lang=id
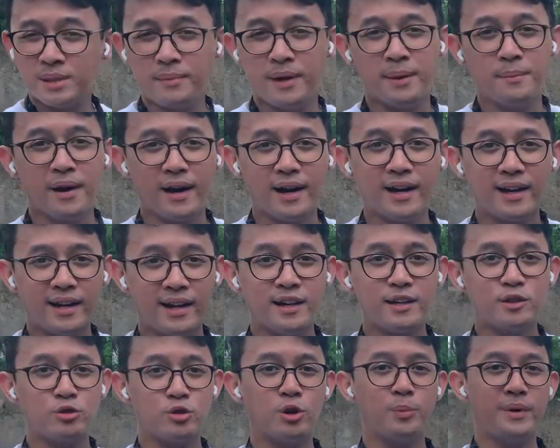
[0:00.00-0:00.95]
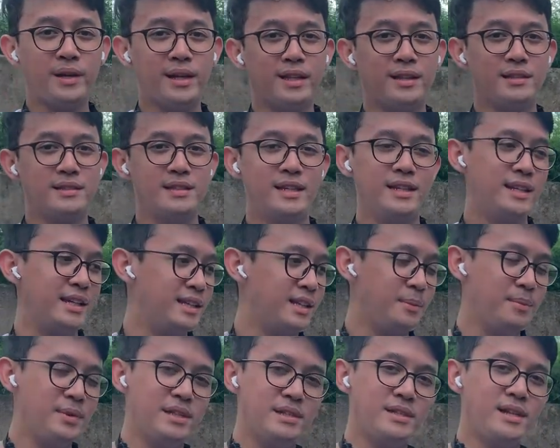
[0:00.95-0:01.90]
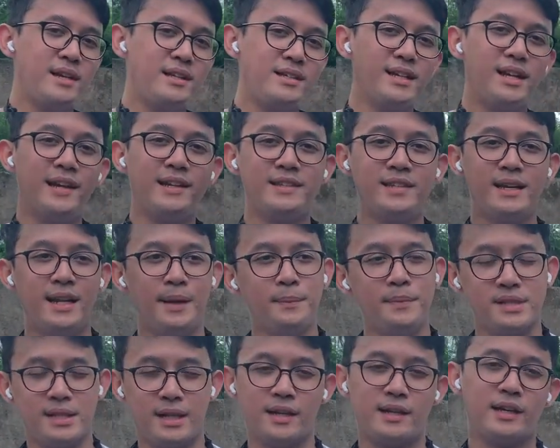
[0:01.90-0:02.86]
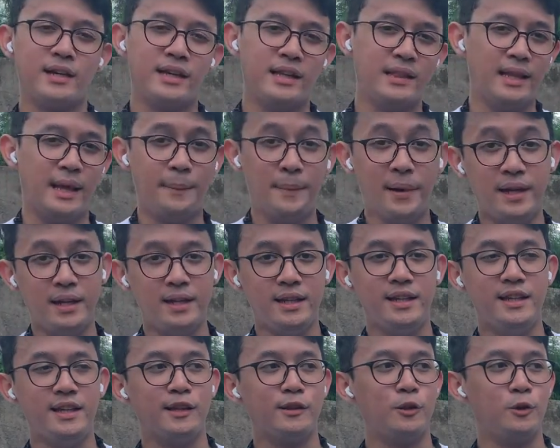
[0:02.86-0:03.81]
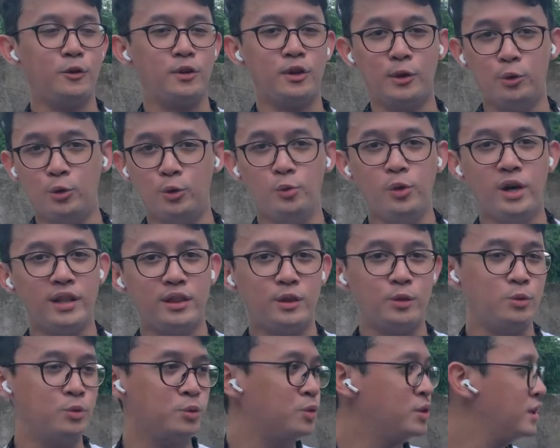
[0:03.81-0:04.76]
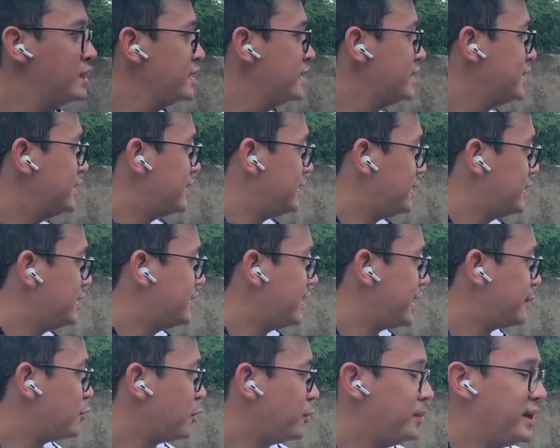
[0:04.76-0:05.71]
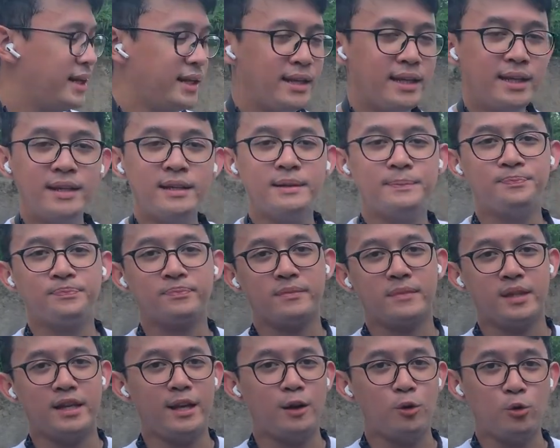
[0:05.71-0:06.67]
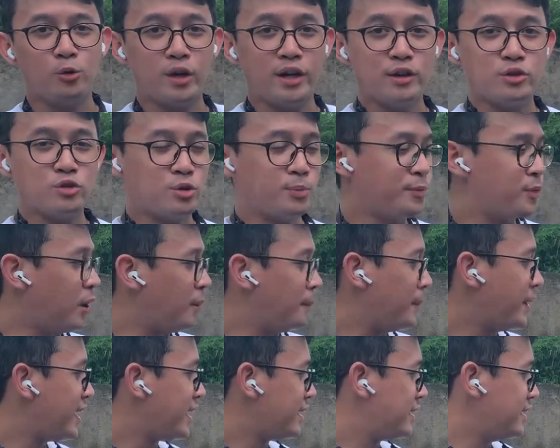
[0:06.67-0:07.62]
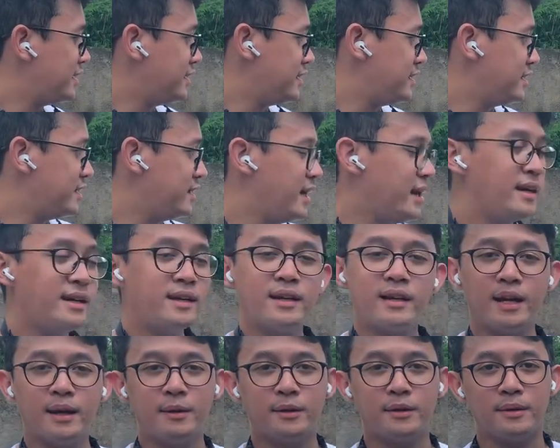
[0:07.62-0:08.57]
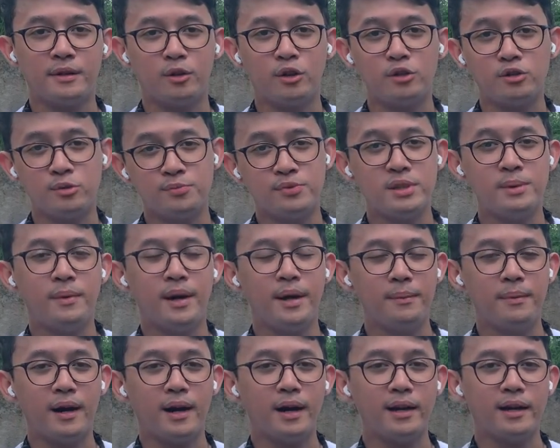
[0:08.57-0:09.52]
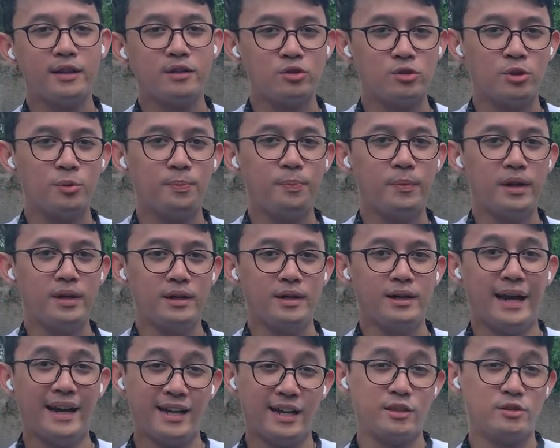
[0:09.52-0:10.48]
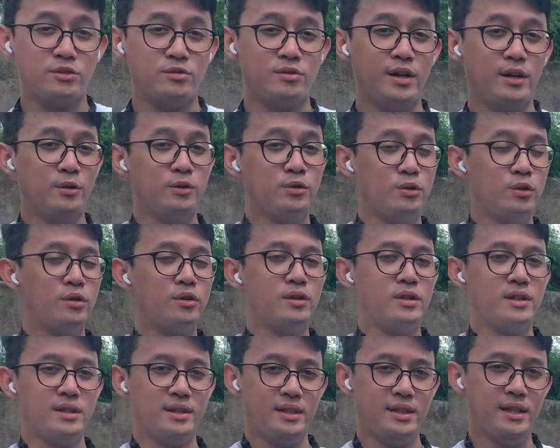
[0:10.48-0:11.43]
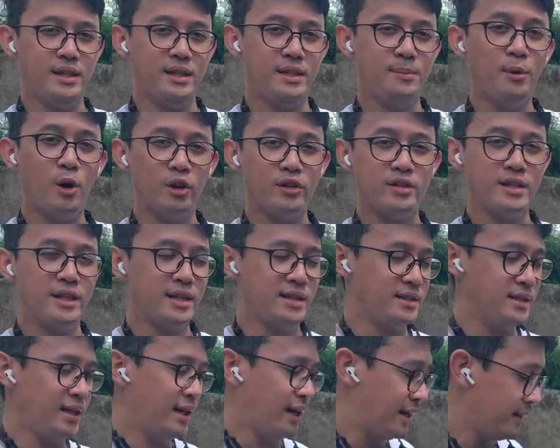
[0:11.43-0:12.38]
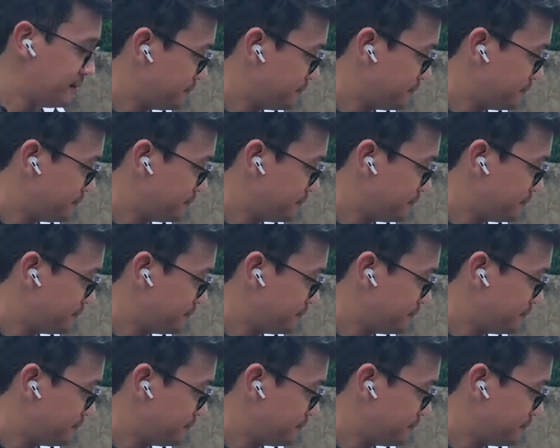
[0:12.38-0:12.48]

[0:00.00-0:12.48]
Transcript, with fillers: bahan bakar yang cukup irit jadi kita bisa jalan-jalan misalnya ke Kintamani atau ke Uluwatu uh, naik mobil ini yang ukurannya cukup kompak uh, dan dengan konsumsi bahan bakar yang cukup uh, enak juga untuk dibawa jalan-jalan